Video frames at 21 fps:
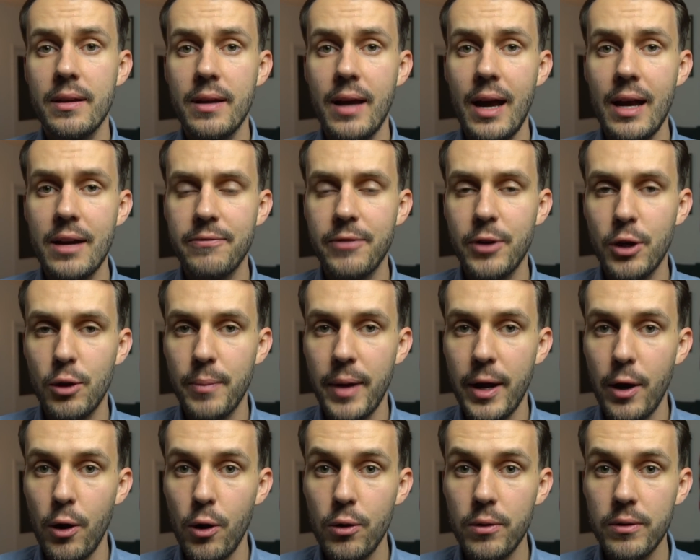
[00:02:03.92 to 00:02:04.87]
Alfa
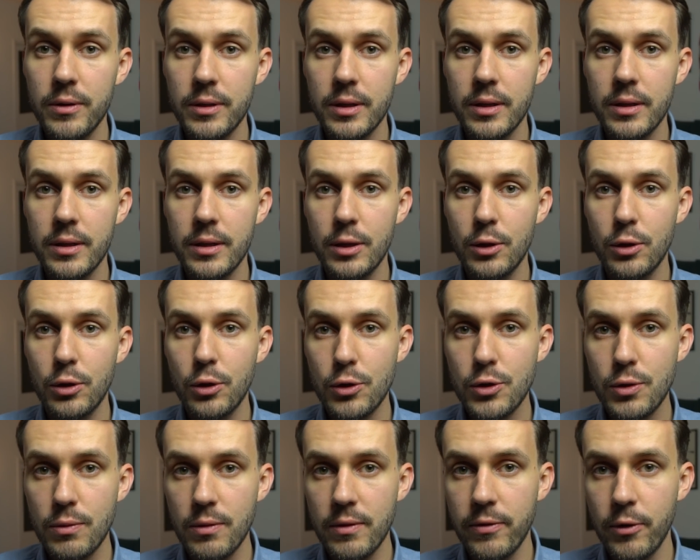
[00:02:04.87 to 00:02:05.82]
Romeo i to
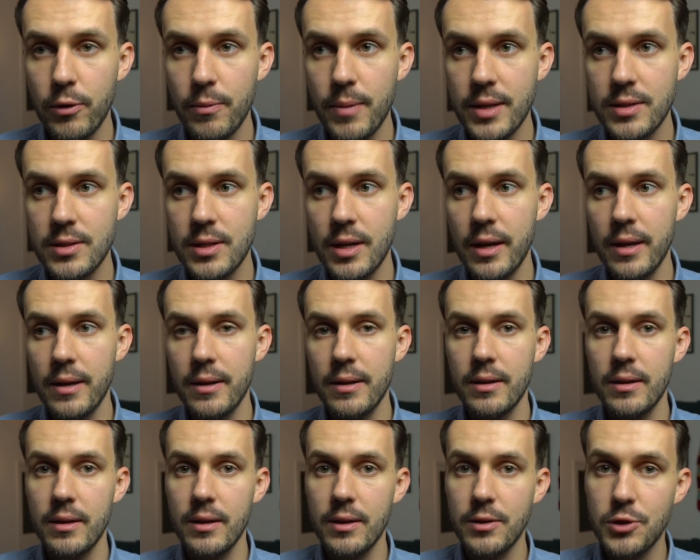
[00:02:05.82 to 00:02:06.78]
są informacje
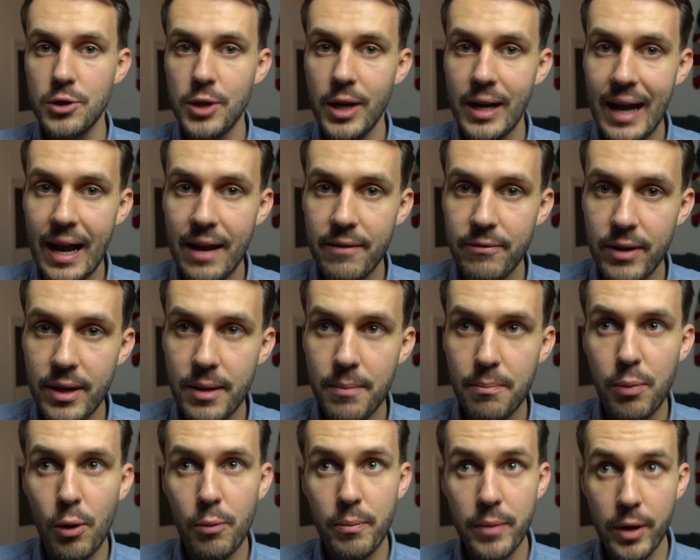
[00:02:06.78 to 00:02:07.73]
ciekawe,
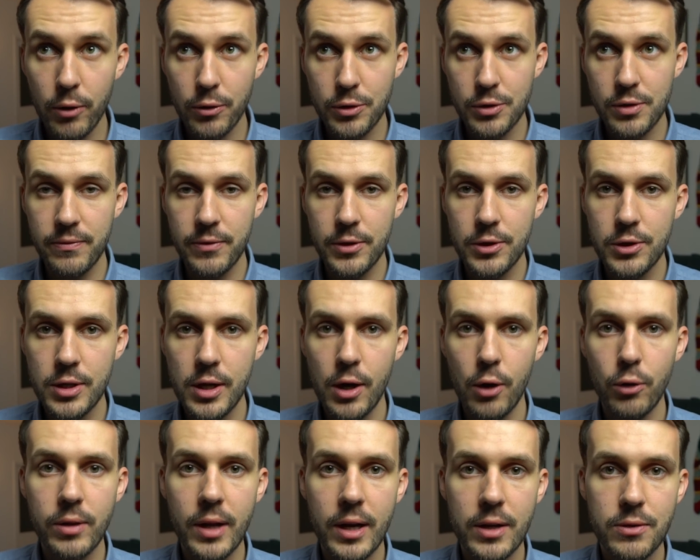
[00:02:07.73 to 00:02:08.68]
bo my oczywiście
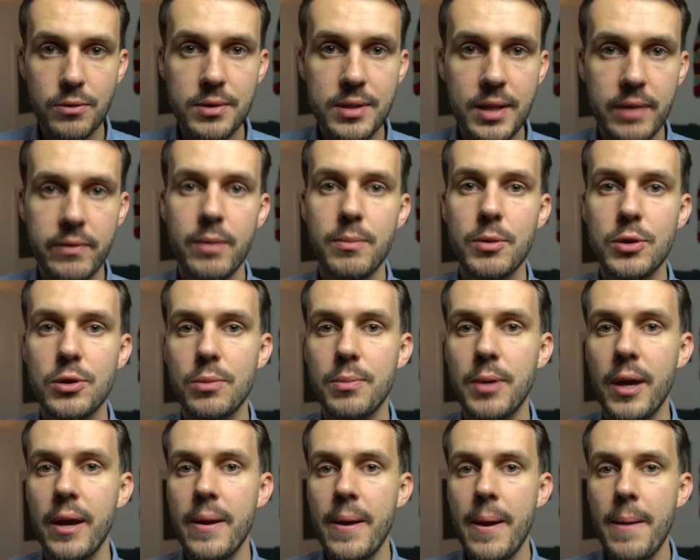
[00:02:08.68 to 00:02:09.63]
od razu stawiamy
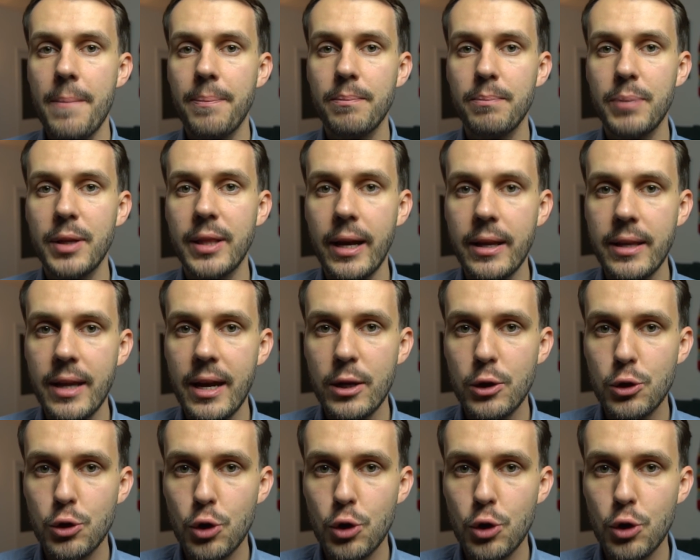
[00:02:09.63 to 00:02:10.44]
sobie pytania,